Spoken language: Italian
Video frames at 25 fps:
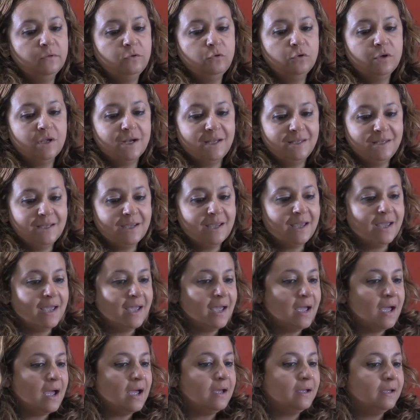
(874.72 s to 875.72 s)
credi che
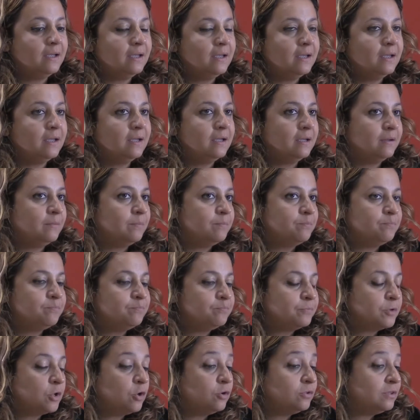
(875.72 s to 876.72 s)

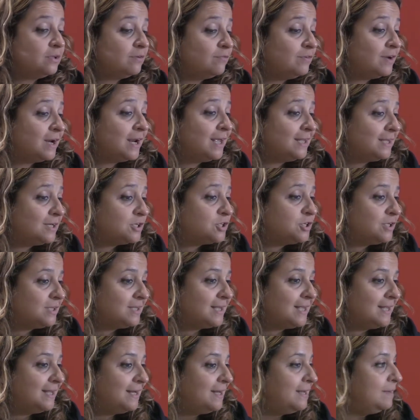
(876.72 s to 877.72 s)
ehm, Grottaferrata,
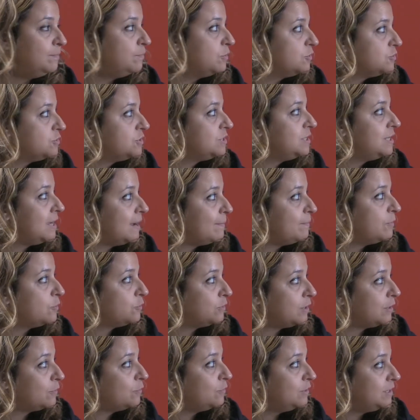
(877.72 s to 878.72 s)
città del libro, sia
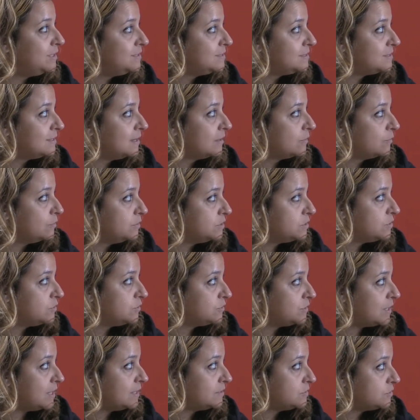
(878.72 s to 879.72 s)
protagonista in questo
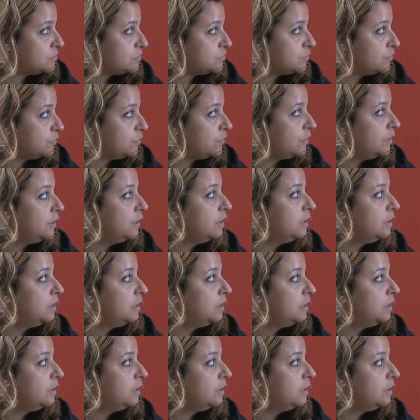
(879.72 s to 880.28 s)
senso